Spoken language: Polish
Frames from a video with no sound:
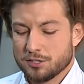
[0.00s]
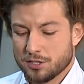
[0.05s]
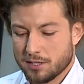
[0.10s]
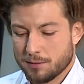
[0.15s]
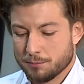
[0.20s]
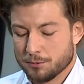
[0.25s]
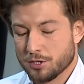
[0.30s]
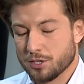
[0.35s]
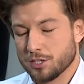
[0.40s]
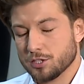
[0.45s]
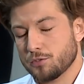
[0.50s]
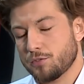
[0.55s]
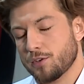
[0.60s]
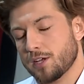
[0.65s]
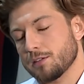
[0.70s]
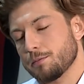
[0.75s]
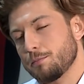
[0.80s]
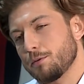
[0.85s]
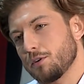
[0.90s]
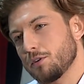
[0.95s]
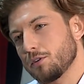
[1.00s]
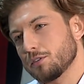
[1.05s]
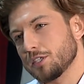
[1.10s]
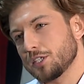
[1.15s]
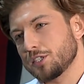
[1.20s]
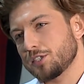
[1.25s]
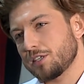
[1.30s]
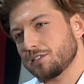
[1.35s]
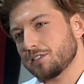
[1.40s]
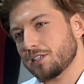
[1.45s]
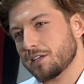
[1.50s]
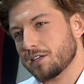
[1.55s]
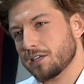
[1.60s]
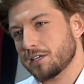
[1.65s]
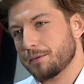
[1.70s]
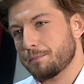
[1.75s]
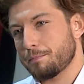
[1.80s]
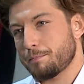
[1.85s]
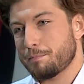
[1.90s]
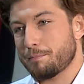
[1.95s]
się nam trochę świat po tych
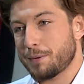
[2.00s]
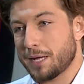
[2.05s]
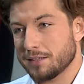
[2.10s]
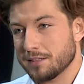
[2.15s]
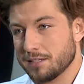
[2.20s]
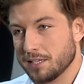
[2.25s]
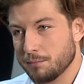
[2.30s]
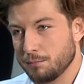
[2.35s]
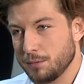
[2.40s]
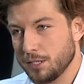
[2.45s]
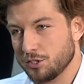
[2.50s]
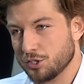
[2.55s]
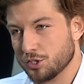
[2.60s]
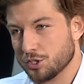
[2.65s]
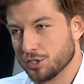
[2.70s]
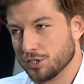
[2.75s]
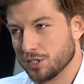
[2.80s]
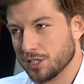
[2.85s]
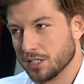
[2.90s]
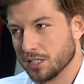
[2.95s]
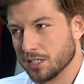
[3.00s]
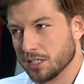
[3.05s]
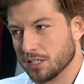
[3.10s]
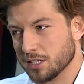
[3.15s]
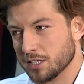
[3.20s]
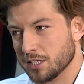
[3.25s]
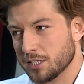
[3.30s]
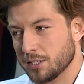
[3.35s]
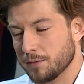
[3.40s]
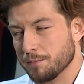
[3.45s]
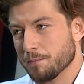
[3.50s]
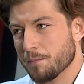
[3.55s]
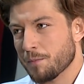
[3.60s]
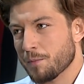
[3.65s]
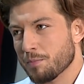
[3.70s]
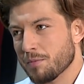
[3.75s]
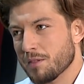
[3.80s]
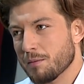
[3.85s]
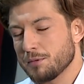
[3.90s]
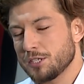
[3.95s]
czasach pandemicznych.
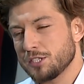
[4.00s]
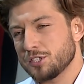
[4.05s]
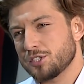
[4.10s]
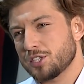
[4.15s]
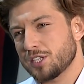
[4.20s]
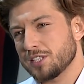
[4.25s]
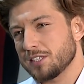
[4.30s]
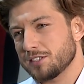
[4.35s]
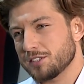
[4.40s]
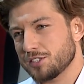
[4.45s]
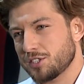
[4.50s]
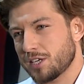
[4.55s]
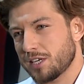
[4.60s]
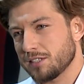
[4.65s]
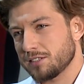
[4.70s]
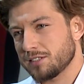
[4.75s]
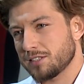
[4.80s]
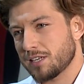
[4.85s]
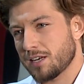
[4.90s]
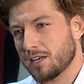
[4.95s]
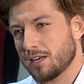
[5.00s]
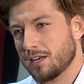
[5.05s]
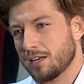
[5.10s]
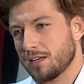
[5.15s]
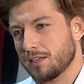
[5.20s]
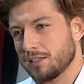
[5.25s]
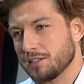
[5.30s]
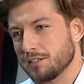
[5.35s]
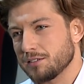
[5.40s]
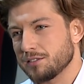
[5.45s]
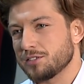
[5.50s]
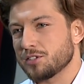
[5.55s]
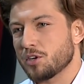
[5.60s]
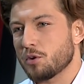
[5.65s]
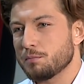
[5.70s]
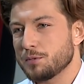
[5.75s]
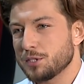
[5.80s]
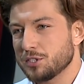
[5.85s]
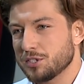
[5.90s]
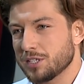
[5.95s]
Myślisz, że jest szansa
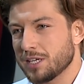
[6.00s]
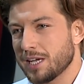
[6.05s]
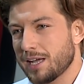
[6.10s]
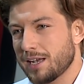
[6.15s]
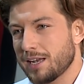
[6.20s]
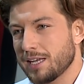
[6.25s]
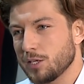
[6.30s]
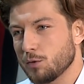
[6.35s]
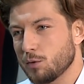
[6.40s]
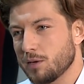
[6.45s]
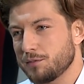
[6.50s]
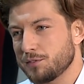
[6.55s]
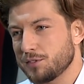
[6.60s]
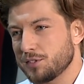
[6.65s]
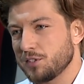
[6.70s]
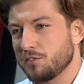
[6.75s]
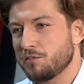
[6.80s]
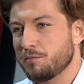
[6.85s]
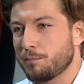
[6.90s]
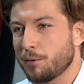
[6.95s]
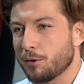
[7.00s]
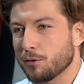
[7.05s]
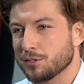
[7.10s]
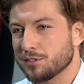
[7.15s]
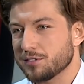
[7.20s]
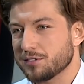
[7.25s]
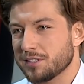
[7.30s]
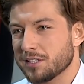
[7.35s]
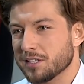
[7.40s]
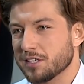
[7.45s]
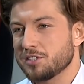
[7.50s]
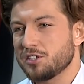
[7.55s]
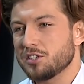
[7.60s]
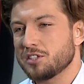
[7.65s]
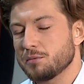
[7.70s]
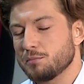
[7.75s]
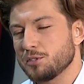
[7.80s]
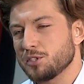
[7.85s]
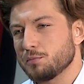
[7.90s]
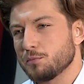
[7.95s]
zrobić galę UFC w Polsce, gdzie
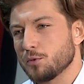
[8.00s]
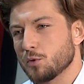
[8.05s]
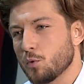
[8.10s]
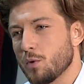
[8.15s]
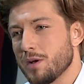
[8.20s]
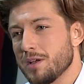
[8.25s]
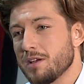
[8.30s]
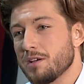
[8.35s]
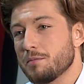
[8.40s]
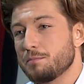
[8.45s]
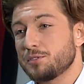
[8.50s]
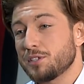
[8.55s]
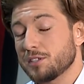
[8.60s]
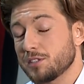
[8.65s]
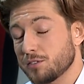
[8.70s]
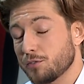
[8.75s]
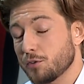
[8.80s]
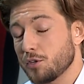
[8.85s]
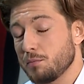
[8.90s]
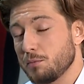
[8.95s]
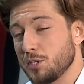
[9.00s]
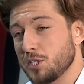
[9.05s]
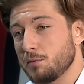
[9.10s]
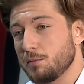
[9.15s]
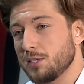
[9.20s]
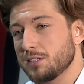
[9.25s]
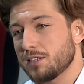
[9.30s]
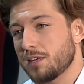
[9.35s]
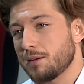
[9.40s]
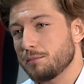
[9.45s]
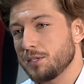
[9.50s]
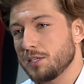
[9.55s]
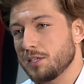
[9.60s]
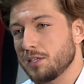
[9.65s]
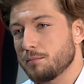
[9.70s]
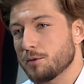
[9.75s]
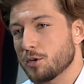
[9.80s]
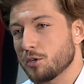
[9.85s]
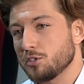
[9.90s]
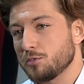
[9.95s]
ty byś mógł przed swoimi
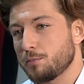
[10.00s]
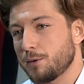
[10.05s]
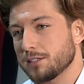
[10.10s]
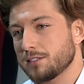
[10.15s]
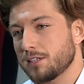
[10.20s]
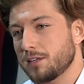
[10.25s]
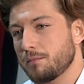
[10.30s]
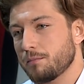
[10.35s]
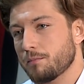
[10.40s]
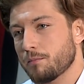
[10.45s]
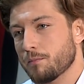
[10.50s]
kibicami bronić pasa?